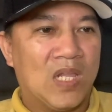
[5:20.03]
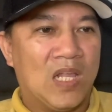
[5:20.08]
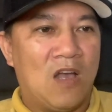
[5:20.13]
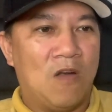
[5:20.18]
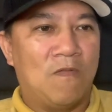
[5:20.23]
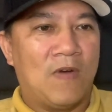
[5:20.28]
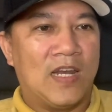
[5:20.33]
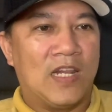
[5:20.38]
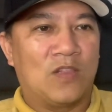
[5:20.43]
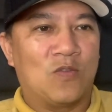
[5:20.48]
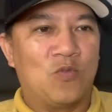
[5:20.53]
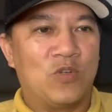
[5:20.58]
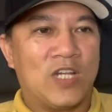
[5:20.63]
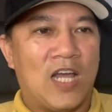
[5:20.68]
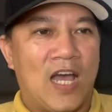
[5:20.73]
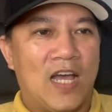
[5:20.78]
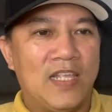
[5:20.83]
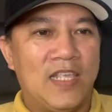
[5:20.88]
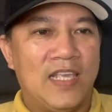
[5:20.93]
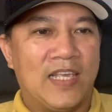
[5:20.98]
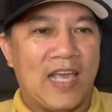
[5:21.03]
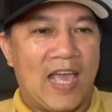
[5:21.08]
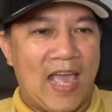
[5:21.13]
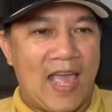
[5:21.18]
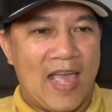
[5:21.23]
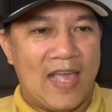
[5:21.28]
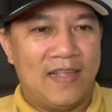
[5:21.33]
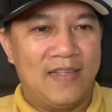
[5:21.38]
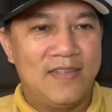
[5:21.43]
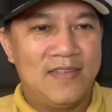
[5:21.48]
không phải là tôi sợ gì
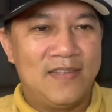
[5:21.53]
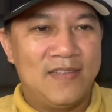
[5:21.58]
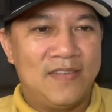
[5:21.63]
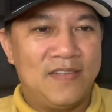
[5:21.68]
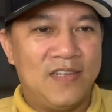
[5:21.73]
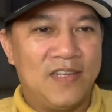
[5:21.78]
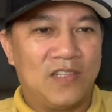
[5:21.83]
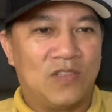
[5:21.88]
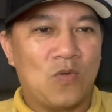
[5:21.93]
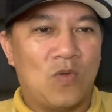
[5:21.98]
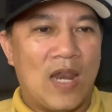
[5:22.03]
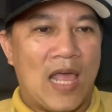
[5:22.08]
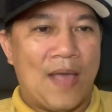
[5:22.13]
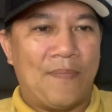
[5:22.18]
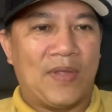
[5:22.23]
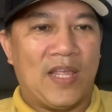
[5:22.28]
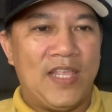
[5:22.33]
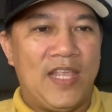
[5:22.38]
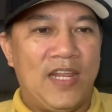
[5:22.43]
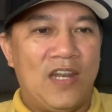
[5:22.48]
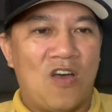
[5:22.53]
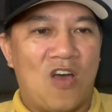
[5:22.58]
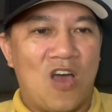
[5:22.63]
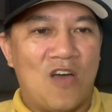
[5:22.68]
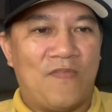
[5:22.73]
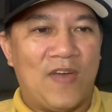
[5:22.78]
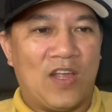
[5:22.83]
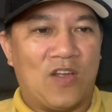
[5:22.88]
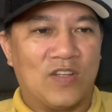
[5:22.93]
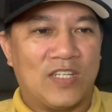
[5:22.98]
cả nhưng tôi làm cái gì
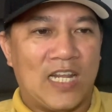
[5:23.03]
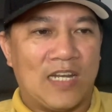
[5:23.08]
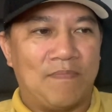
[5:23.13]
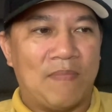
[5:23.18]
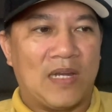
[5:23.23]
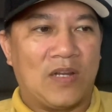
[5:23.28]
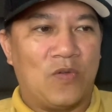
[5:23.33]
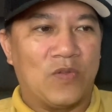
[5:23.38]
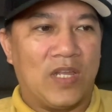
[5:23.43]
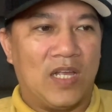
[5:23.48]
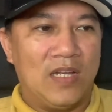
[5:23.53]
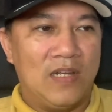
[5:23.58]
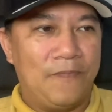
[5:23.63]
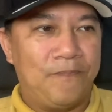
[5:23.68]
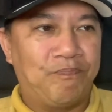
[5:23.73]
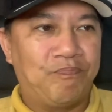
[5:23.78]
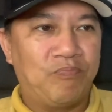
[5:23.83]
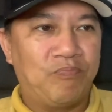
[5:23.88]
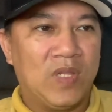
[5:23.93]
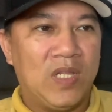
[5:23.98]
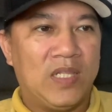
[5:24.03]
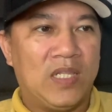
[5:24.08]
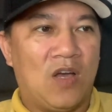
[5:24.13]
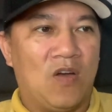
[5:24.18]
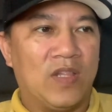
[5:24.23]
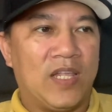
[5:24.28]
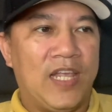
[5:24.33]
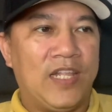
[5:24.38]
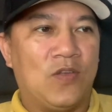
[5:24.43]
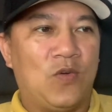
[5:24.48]
đó phải có sách bách có chứng
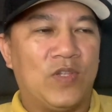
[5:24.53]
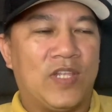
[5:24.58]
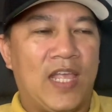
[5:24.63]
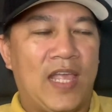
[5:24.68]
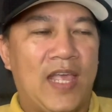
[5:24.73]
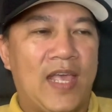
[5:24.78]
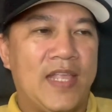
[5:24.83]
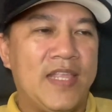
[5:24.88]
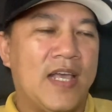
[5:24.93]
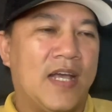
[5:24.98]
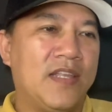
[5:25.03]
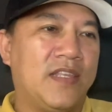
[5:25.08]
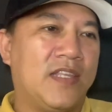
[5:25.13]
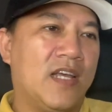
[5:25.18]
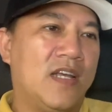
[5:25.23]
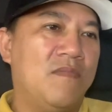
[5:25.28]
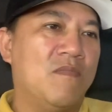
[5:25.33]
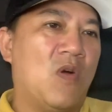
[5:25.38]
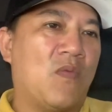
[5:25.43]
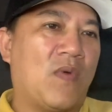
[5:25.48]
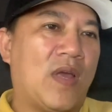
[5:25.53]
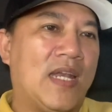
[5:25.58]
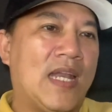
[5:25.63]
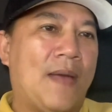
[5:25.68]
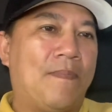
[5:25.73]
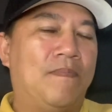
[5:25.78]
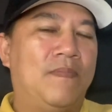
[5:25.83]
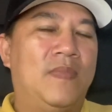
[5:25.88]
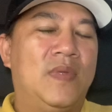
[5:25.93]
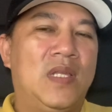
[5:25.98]
thôi thì tôi sẽ dẫn chứng một cái
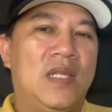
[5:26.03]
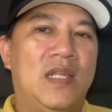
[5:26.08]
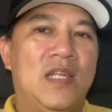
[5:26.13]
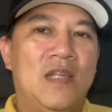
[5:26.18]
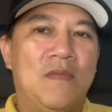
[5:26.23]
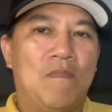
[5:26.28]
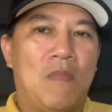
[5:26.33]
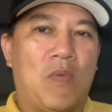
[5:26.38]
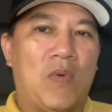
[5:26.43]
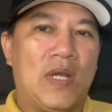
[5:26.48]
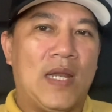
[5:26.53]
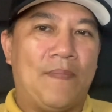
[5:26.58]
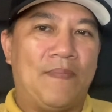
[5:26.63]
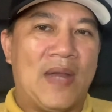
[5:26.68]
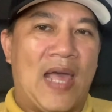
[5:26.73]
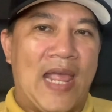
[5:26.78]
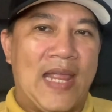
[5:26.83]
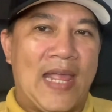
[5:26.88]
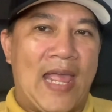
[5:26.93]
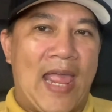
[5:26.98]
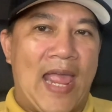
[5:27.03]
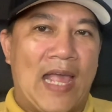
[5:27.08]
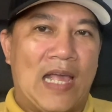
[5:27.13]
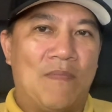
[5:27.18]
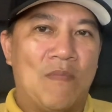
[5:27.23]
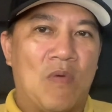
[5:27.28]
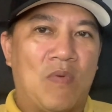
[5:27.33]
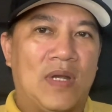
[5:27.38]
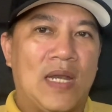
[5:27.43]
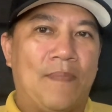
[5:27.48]
năm một cái năm đại
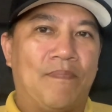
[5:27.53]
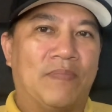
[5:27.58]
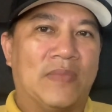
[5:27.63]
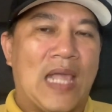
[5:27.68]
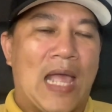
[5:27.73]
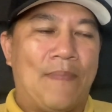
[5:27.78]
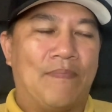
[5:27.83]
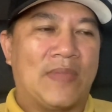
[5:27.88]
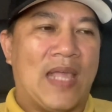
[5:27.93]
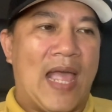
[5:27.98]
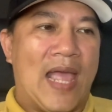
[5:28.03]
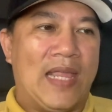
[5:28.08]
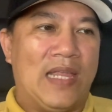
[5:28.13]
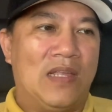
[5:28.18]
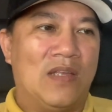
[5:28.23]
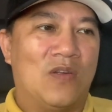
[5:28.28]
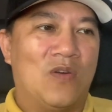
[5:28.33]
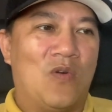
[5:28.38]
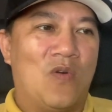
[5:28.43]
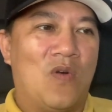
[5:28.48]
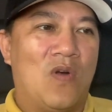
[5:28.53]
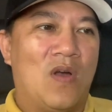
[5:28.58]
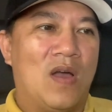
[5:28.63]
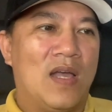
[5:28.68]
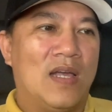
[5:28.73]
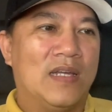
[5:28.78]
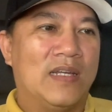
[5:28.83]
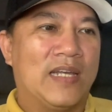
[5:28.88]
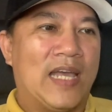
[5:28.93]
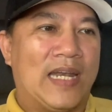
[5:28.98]
hạn một cái năm tam tai
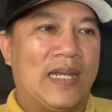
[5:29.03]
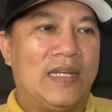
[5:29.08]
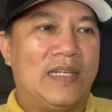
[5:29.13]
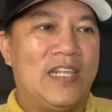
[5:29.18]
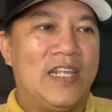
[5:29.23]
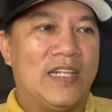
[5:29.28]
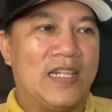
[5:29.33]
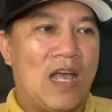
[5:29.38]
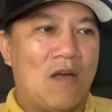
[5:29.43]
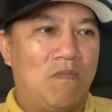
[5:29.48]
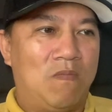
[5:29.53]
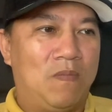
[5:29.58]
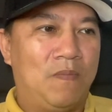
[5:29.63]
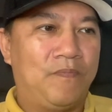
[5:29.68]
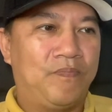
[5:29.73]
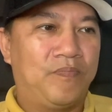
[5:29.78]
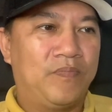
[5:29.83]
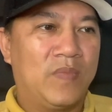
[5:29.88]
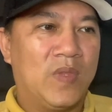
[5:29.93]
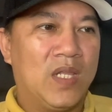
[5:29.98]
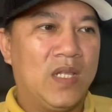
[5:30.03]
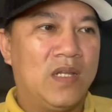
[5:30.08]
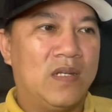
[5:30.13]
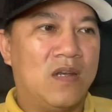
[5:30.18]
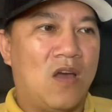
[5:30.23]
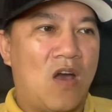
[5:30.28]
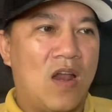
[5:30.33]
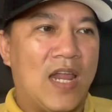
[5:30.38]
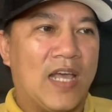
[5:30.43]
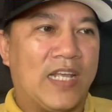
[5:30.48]
của ngành truyền thông
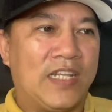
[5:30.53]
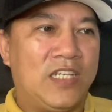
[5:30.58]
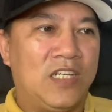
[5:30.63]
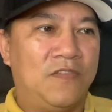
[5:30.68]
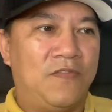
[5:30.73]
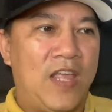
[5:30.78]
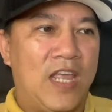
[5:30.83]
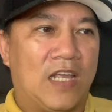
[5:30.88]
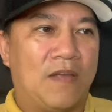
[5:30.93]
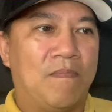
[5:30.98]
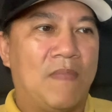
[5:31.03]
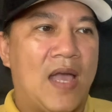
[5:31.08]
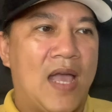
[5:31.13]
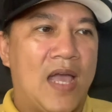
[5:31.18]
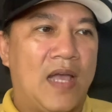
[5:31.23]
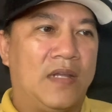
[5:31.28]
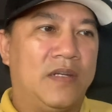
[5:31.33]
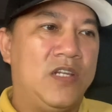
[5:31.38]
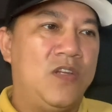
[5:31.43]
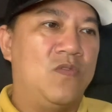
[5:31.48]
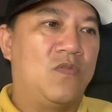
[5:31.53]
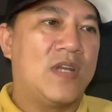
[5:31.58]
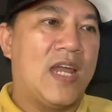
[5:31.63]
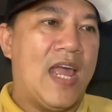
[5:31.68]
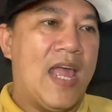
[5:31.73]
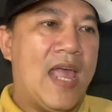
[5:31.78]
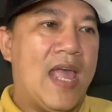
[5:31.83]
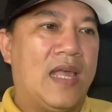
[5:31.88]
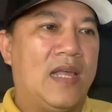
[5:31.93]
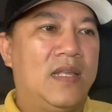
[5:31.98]
đó là cái sự việc mà điều
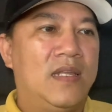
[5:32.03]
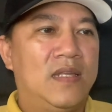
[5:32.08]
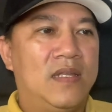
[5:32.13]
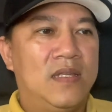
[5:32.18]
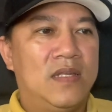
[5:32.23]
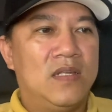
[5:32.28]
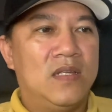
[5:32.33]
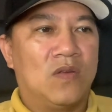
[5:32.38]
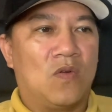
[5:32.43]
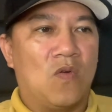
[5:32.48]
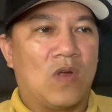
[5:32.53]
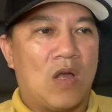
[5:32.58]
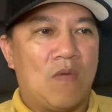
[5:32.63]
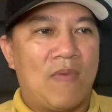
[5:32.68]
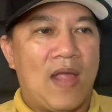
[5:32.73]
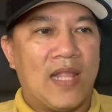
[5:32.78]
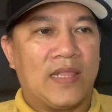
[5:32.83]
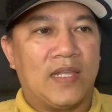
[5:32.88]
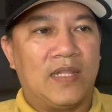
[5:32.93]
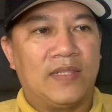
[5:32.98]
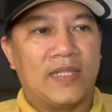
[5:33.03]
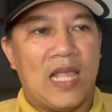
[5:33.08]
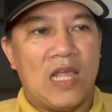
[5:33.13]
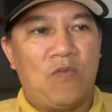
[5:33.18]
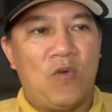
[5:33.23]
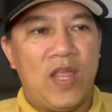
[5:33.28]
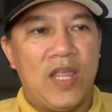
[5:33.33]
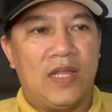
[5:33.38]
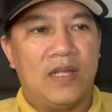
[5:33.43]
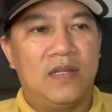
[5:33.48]
tra của công an tỉnh Thái
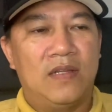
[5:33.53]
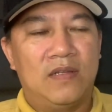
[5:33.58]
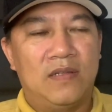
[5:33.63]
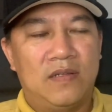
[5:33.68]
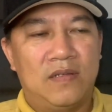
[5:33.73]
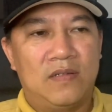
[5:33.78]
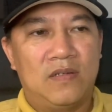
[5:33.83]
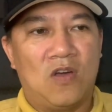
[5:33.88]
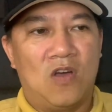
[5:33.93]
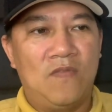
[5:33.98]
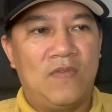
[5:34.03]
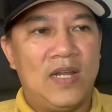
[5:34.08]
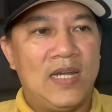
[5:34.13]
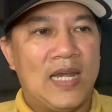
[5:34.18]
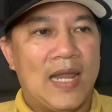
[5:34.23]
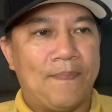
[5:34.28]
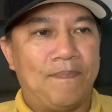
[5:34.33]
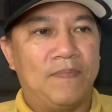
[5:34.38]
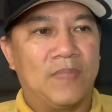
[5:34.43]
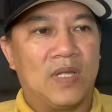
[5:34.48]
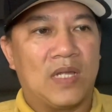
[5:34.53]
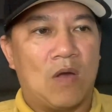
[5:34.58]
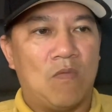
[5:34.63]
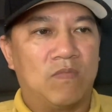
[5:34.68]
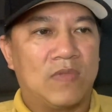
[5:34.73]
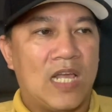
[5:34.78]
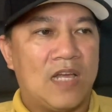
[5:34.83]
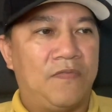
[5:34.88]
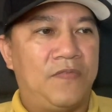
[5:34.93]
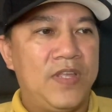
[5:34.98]
Nguyên đối với năm
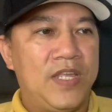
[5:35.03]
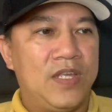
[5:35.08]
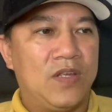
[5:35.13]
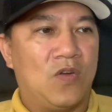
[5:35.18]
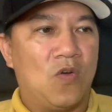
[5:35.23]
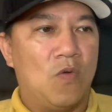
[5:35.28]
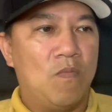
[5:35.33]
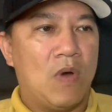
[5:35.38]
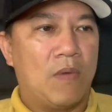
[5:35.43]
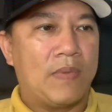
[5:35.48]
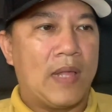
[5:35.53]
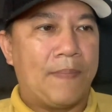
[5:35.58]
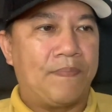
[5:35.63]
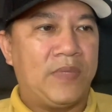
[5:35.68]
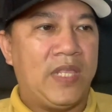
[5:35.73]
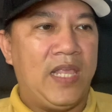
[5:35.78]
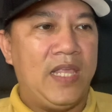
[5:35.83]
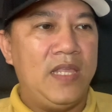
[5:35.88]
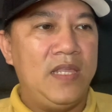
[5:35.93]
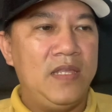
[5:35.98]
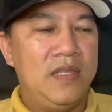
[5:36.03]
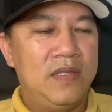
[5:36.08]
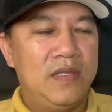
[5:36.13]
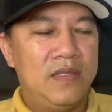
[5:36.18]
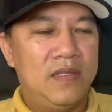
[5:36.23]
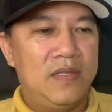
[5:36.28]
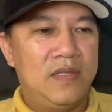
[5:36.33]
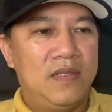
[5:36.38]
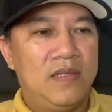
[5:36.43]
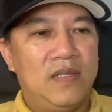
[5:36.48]
cộng tác viên của một tạp chí
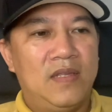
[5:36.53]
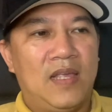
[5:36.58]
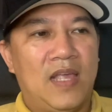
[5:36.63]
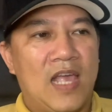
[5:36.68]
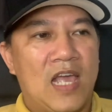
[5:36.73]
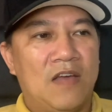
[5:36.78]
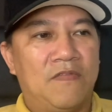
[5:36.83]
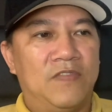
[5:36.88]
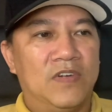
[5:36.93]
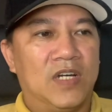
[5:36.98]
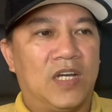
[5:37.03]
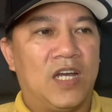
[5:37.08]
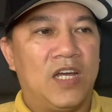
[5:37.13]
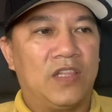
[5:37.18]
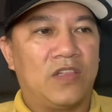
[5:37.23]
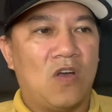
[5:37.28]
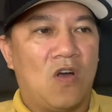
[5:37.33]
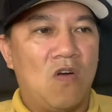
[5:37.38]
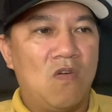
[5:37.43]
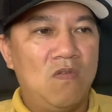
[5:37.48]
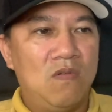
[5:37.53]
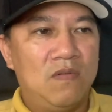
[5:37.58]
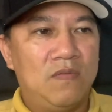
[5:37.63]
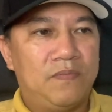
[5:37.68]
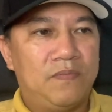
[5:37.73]
ha vừa khởi tố